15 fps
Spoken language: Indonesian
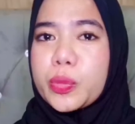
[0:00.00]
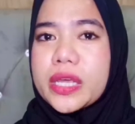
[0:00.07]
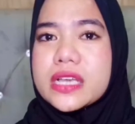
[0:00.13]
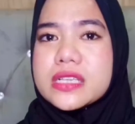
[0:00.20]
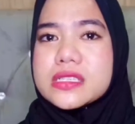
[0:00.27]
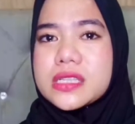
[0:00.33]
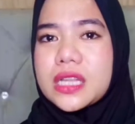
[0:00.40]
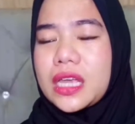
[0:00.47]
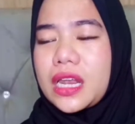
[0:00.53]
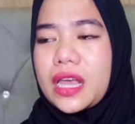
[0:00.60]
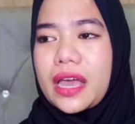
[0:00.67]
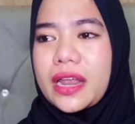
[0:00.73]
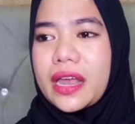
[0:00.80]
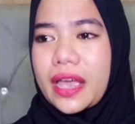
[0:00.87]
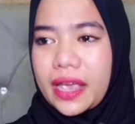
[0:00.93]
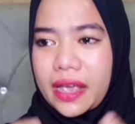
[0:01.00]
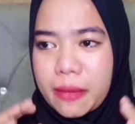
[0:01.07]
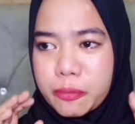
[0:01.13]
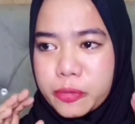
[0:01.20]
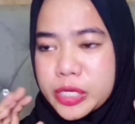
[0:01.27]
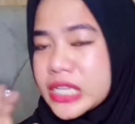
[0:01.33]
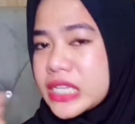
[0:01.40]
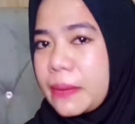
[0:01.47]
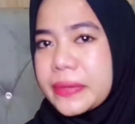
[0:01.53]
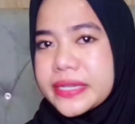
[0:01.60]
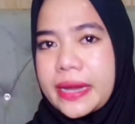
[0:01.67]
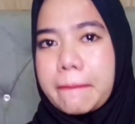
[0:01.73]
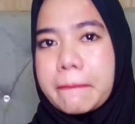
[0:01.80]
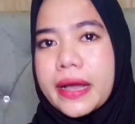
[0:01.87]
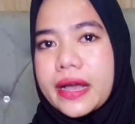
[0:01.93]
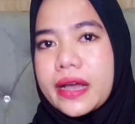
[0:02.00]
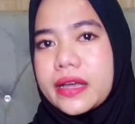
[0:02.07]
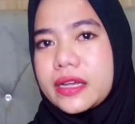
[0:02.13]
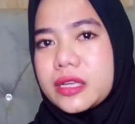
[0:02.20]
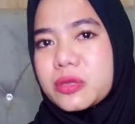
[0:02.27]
dia sendiri karena kayak gak punya siapa-siapa